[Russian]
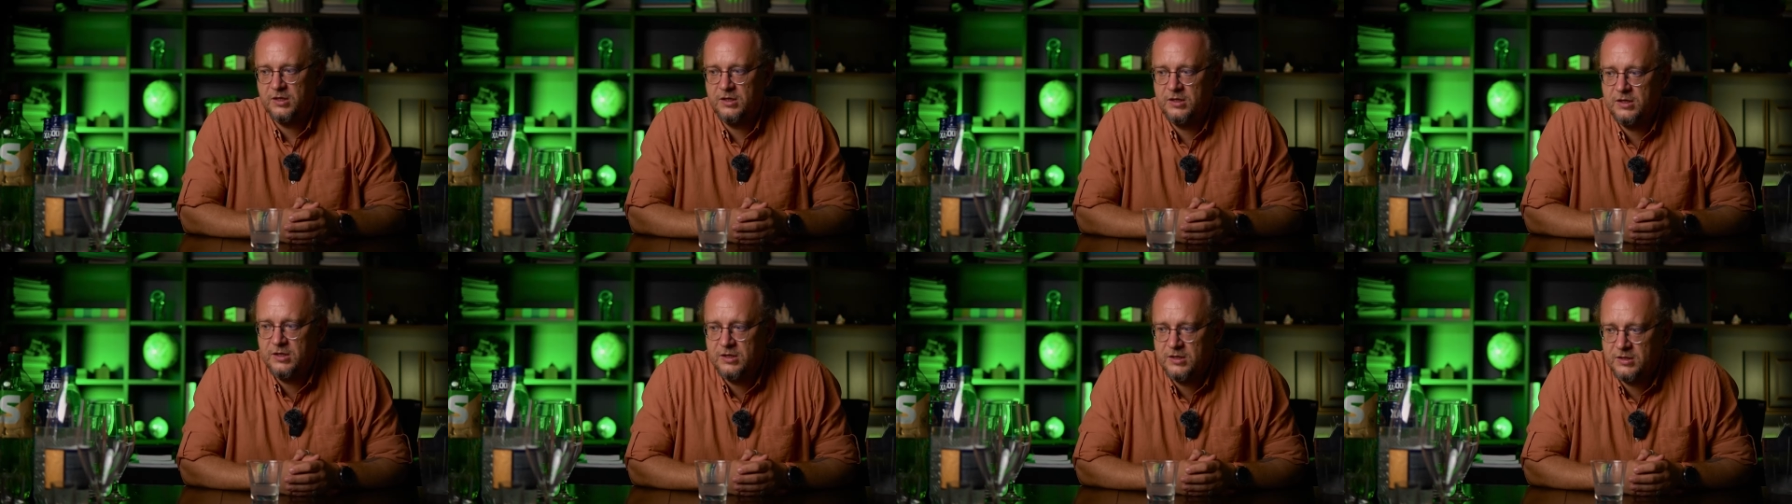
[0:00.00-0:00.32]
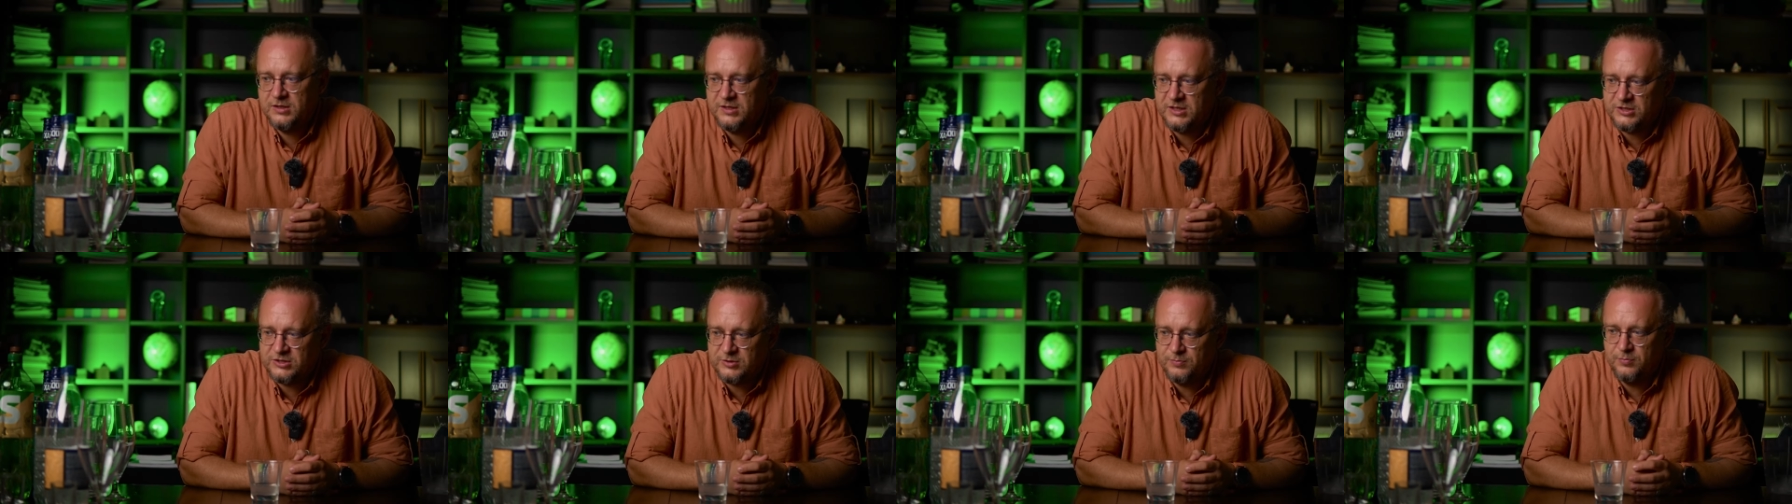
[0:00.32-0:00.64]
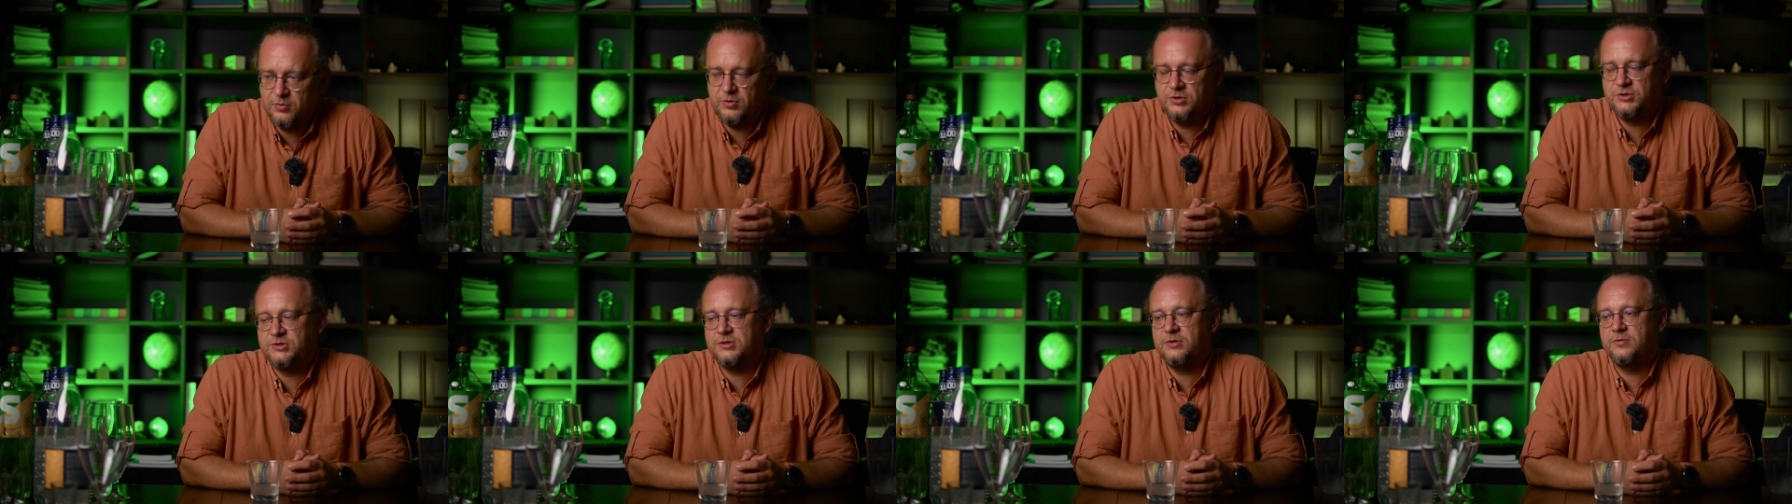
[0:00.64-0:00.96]
И даже
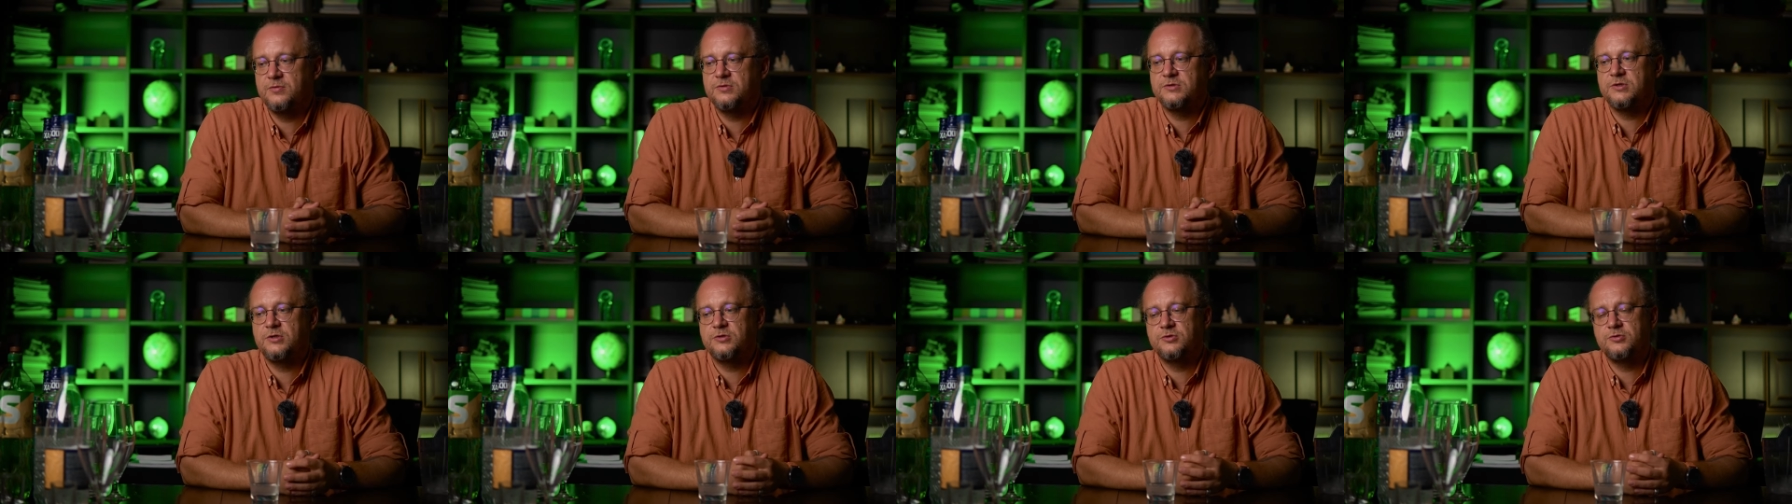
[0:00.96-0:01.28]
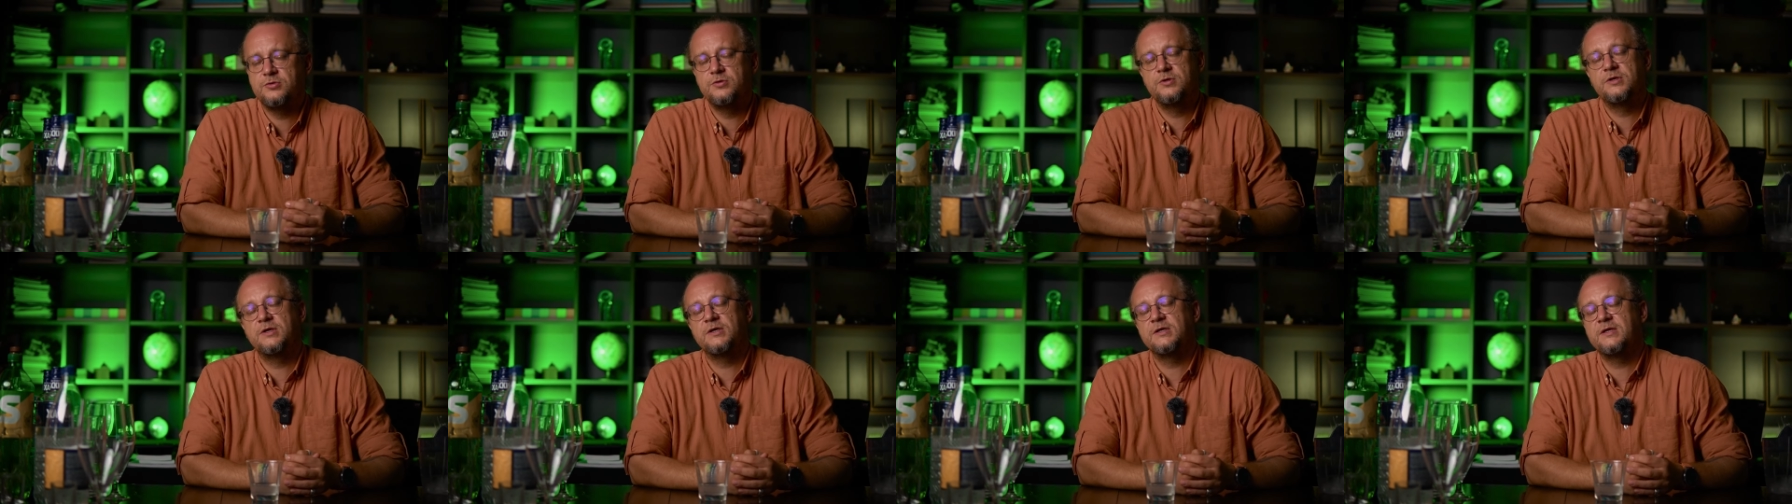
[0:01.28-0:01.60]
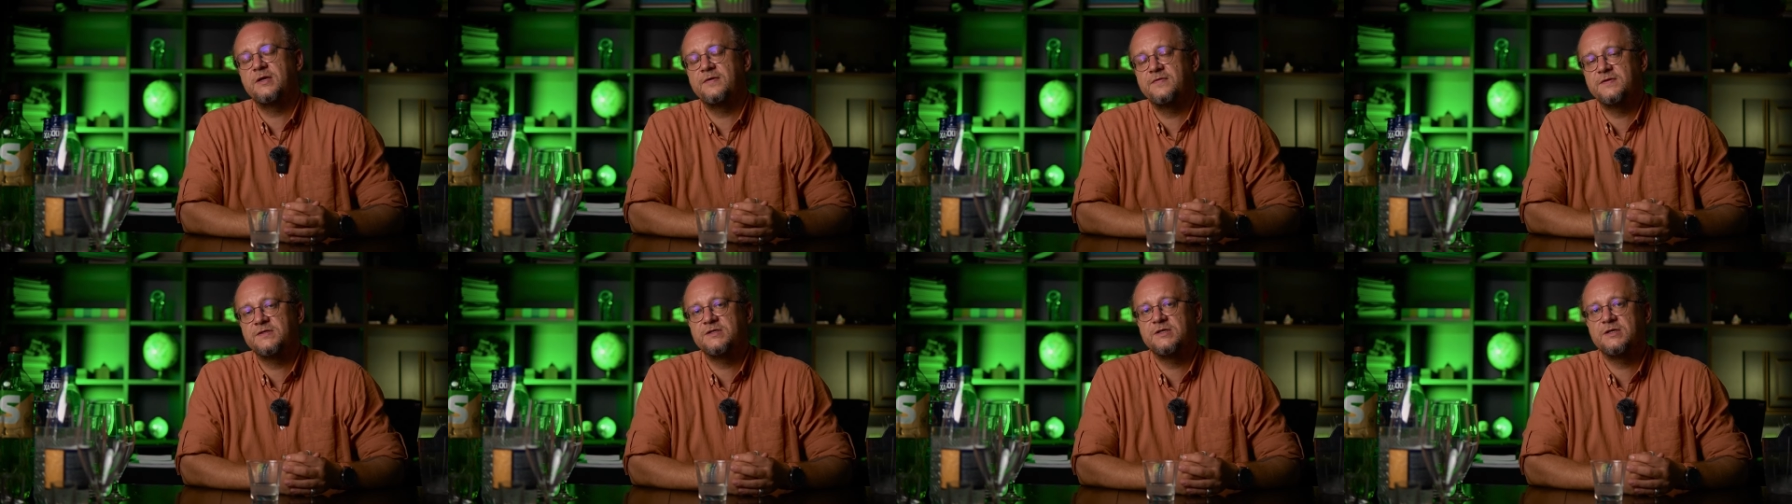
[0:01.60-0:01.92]
больше того скажу,
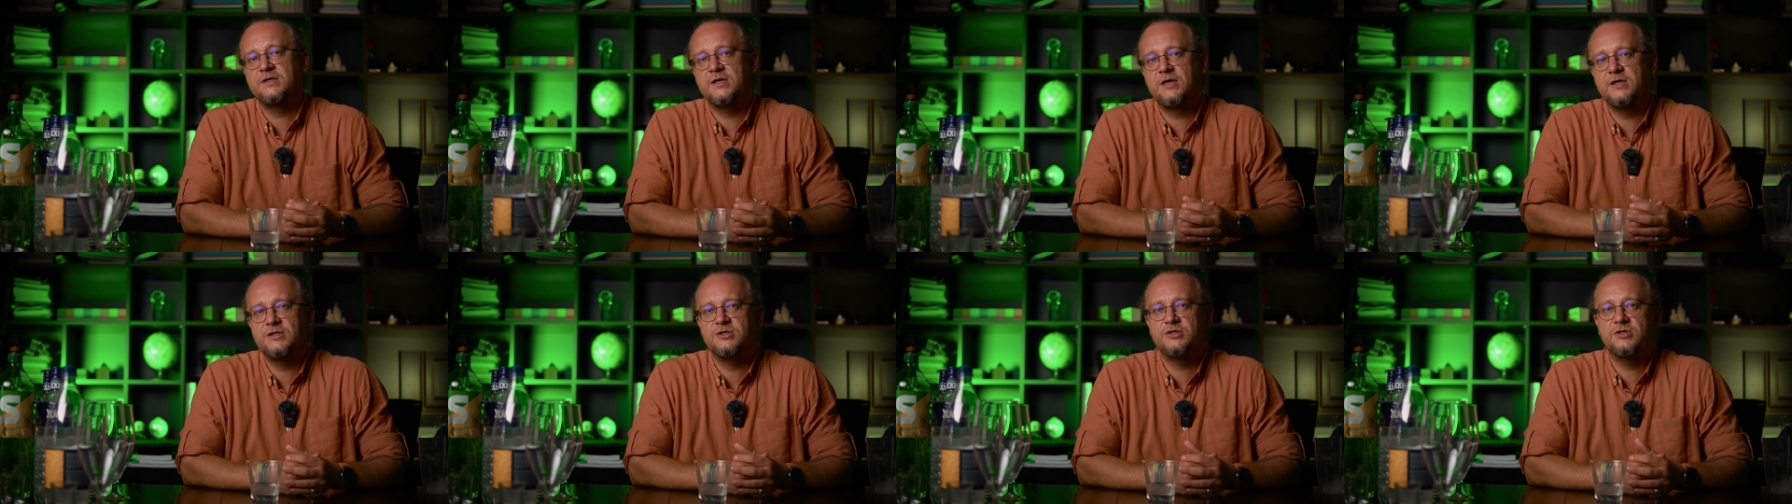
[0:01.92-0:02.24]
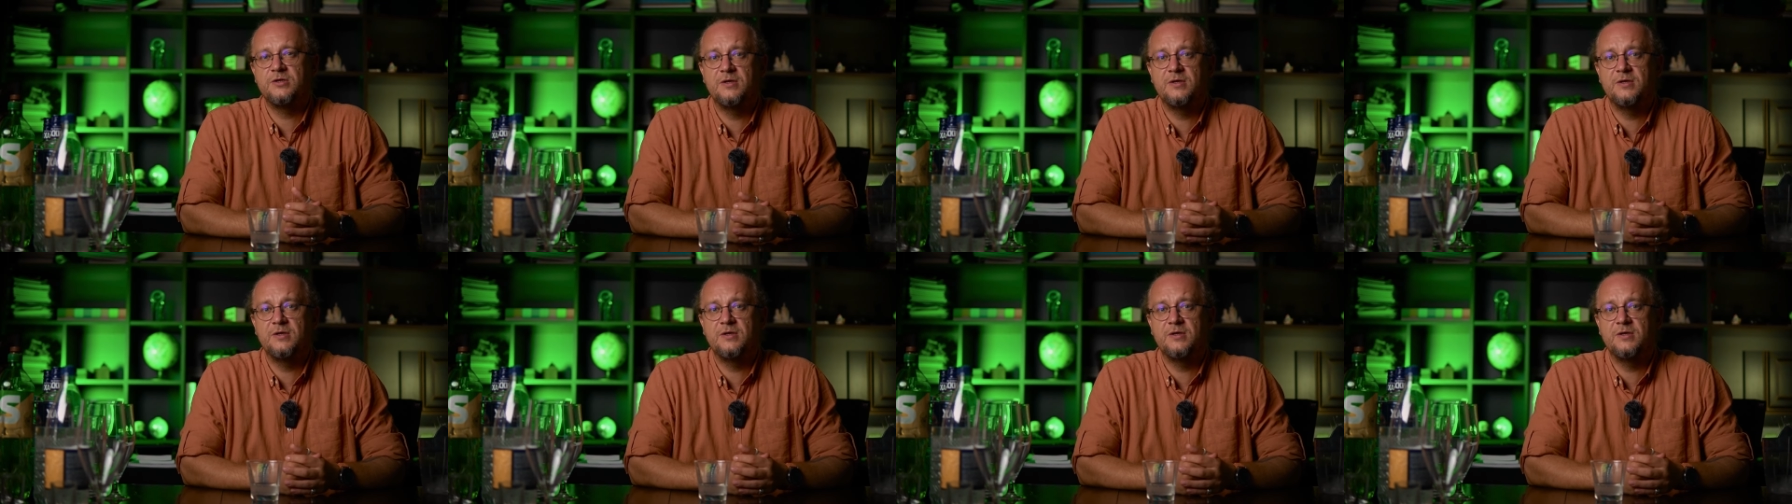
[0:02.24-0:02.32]
иногда возникает